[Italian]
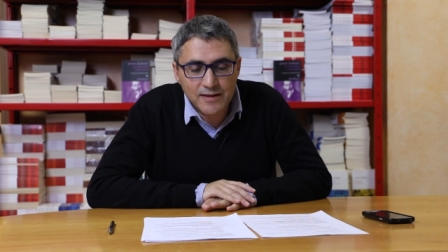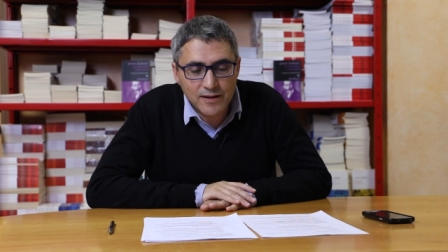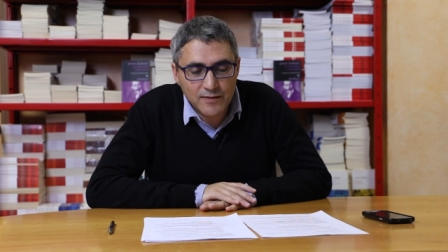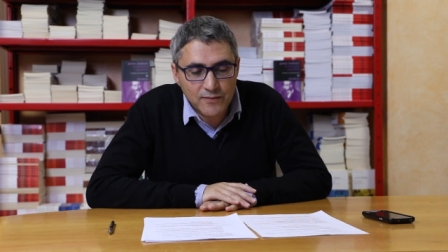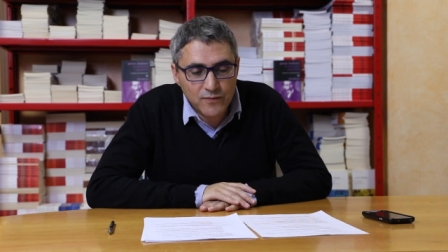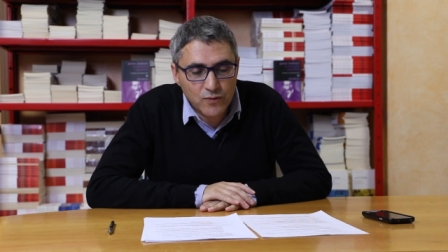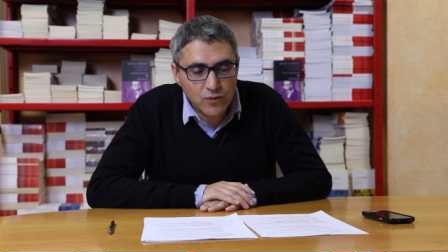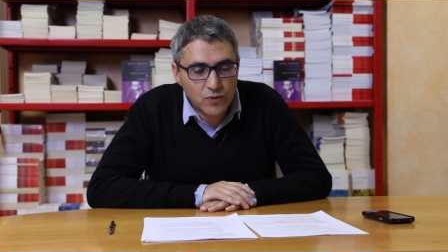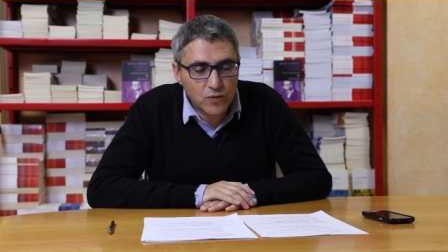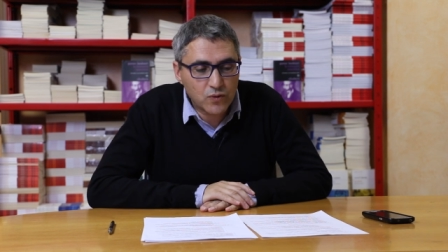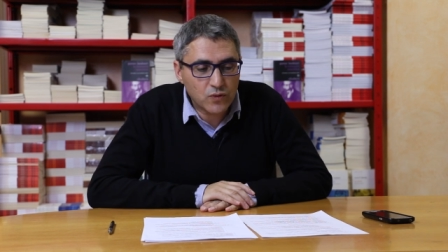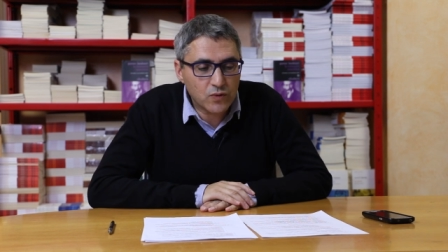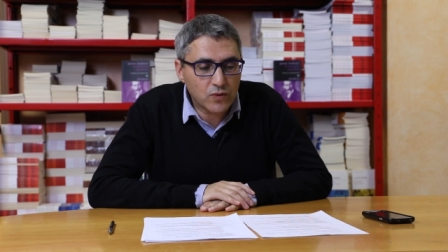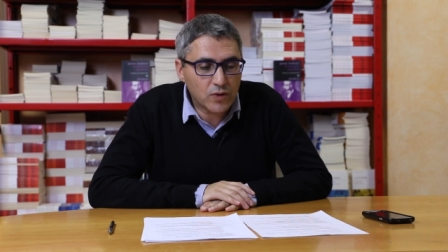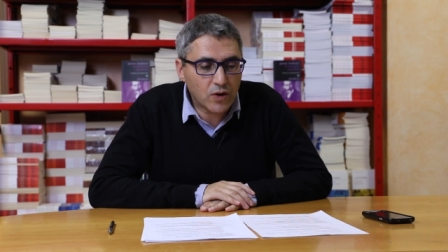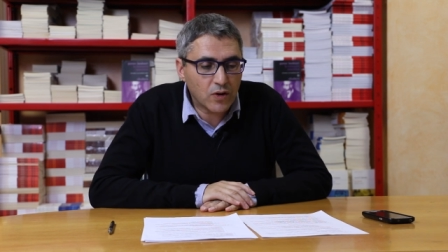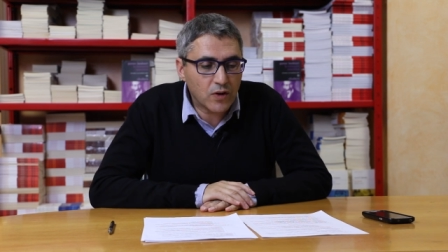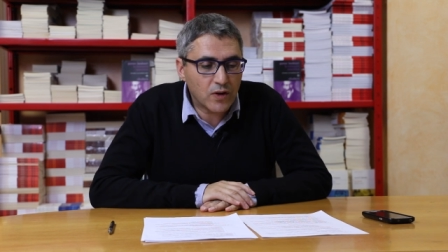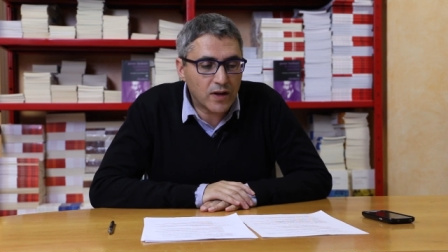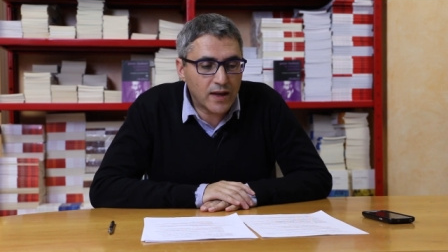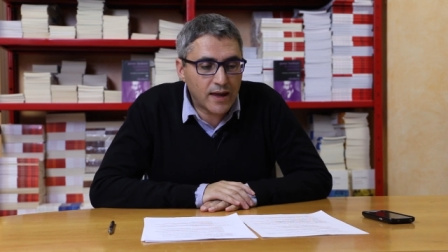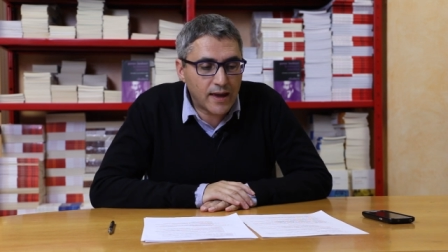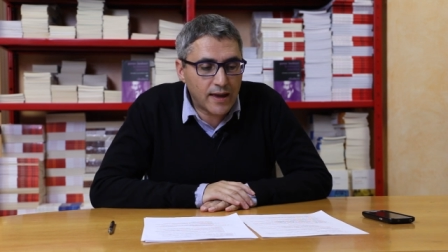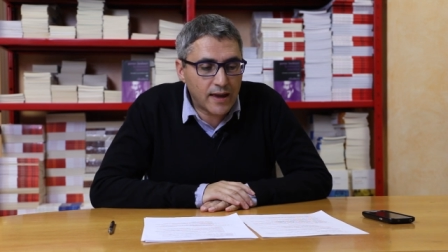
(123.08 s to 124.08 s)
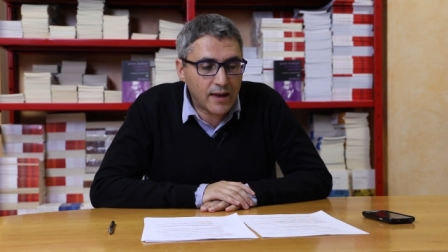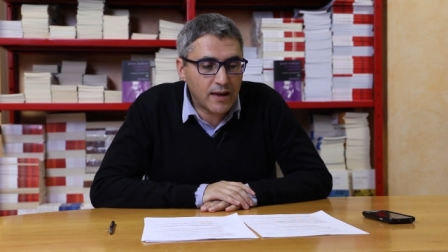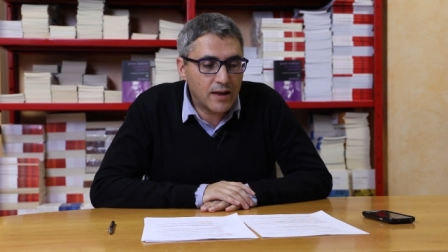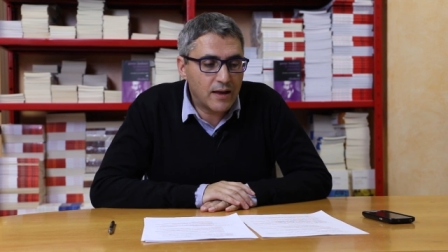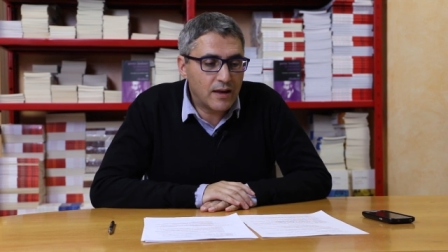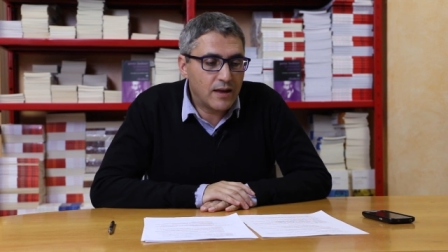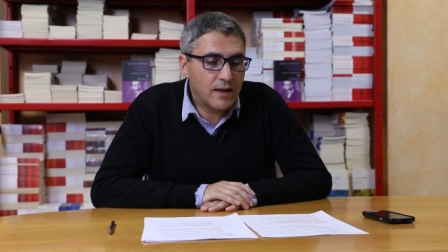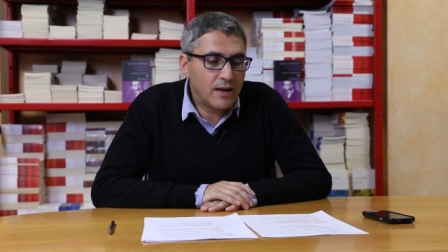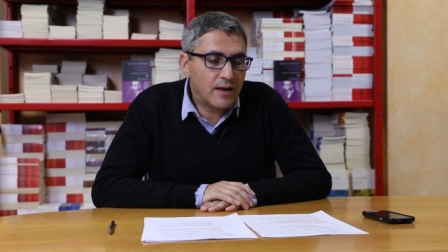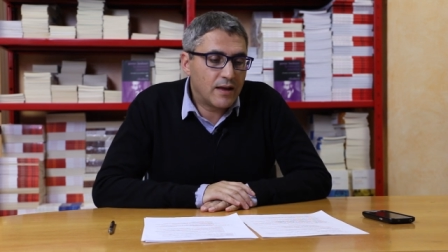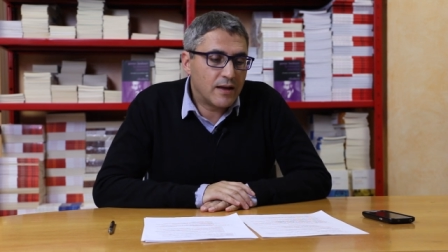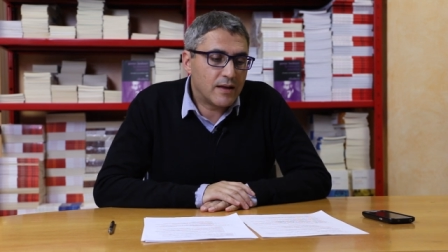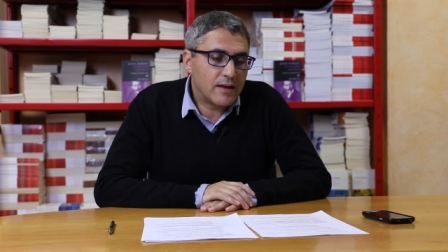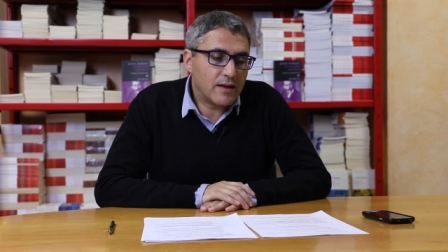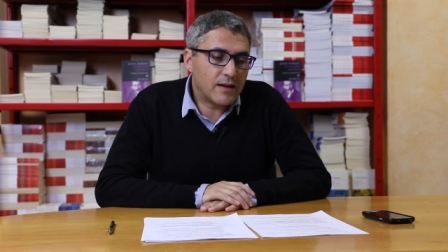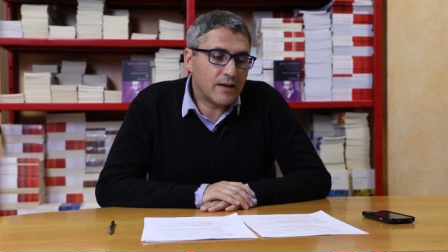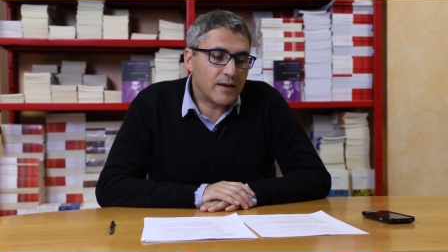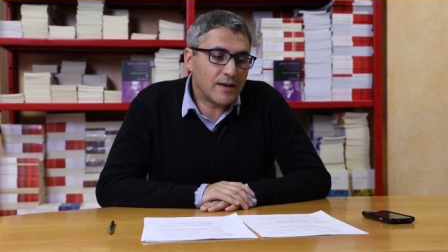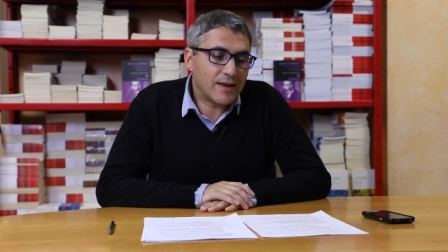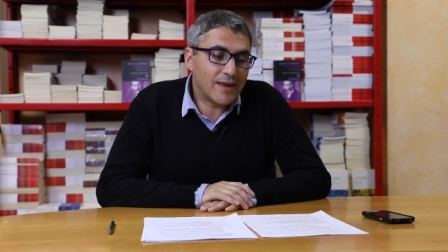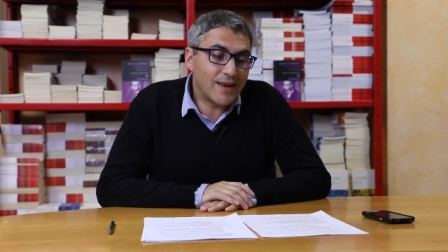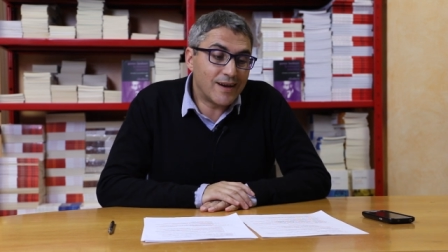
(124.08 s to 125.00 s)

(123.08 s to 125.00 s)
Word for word: del futuro, è eh,